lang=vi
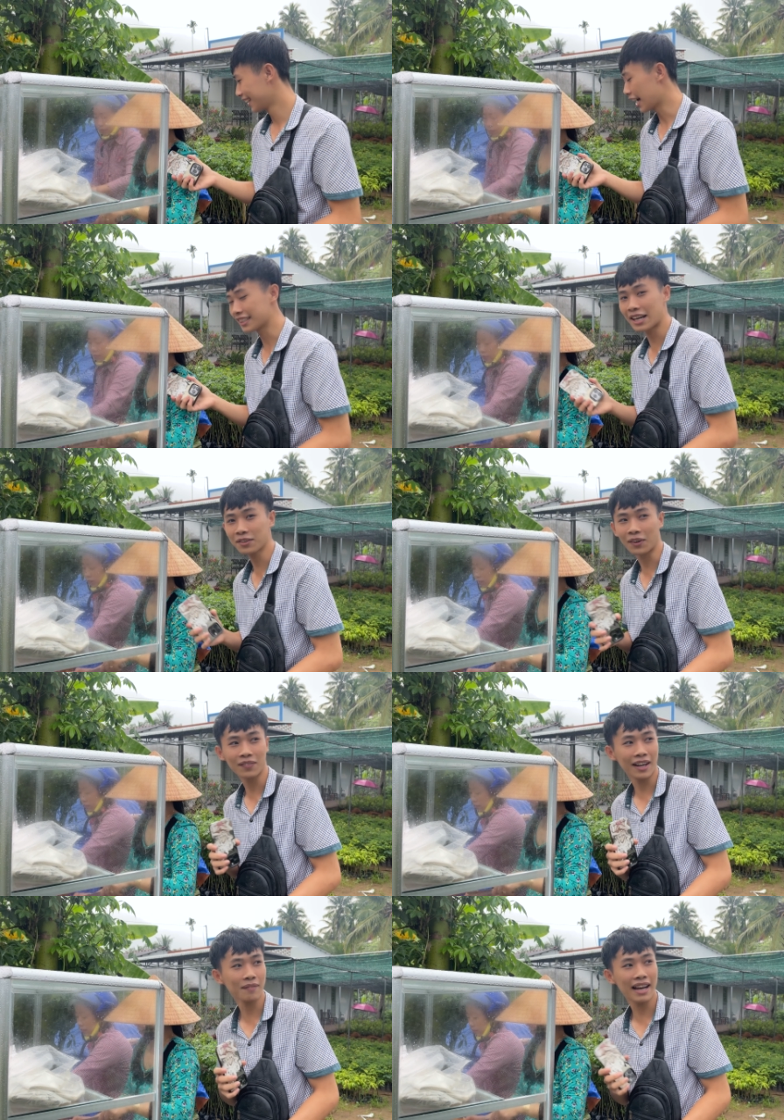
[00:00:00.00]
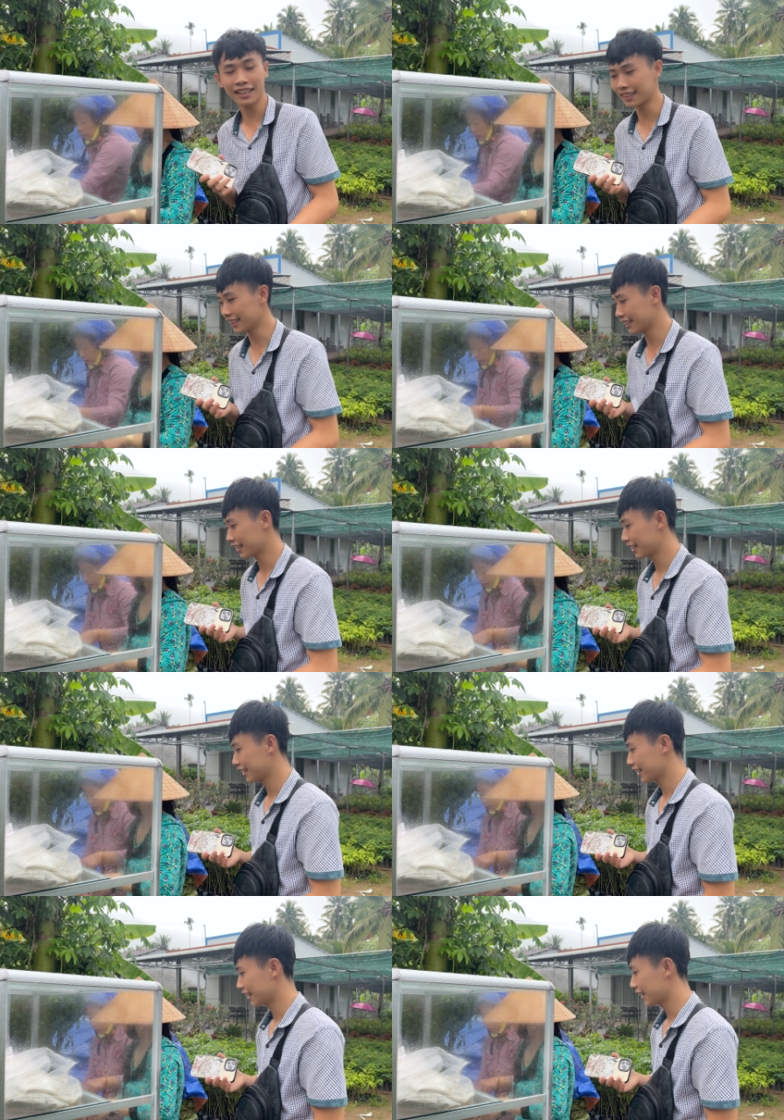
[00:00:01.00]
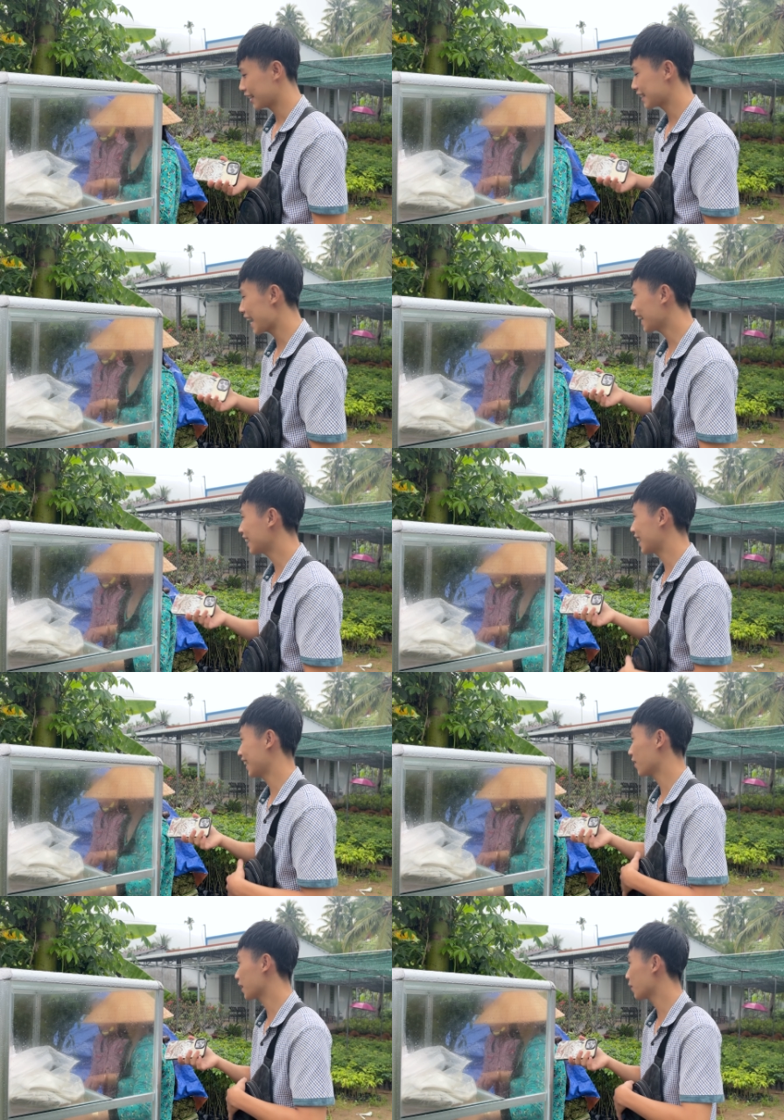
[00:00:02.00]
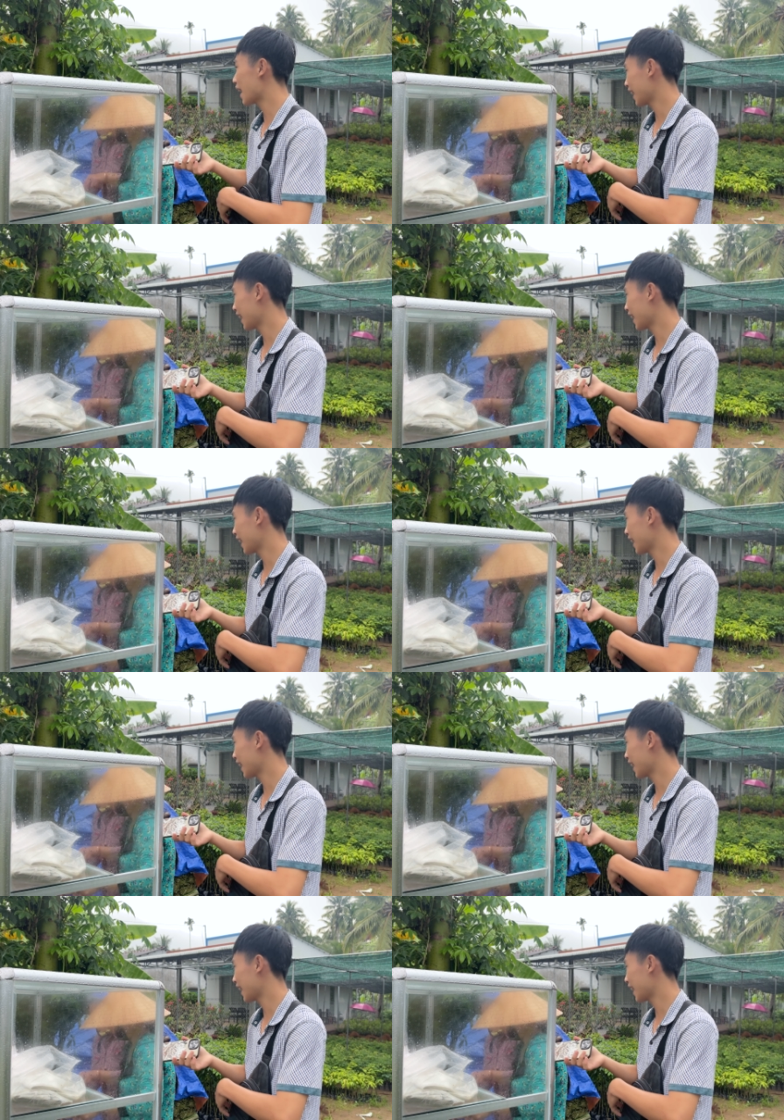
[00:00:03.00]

Ở sáu mươi lận ba người. Rồi sáng là không kêu đàn